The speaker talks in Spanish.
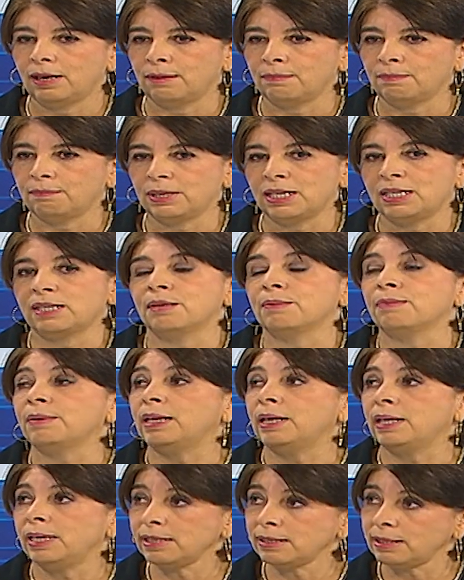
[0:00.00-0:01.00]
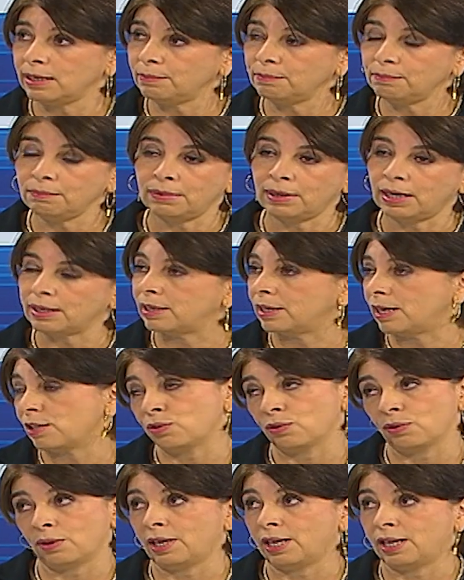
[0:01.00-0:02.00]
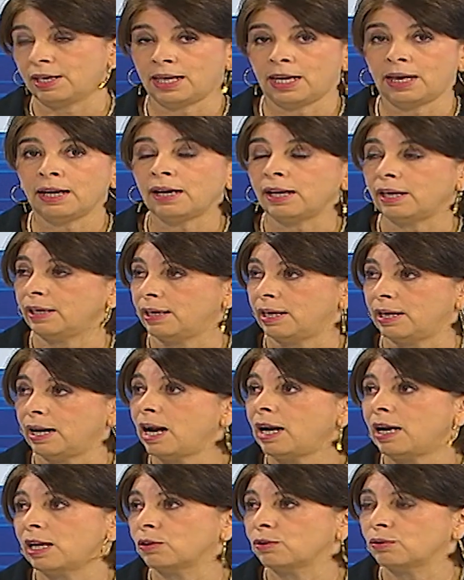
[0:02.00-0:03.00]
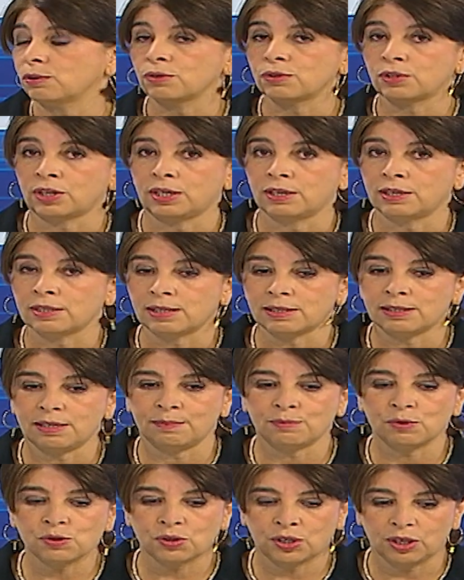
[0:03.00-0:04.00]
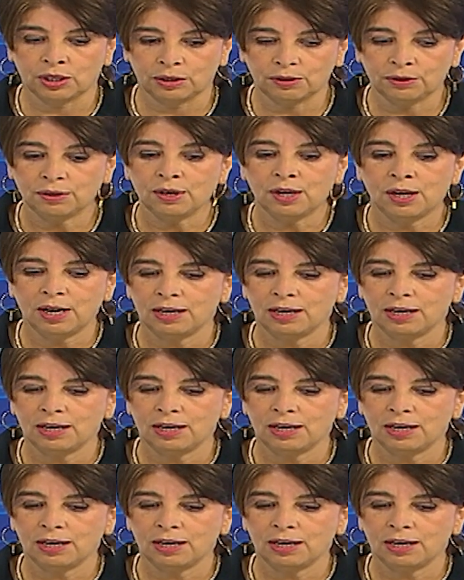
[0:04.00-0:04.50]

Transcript: visibilicen a la ciudadanía en general, a todos quienes hacemos Quito,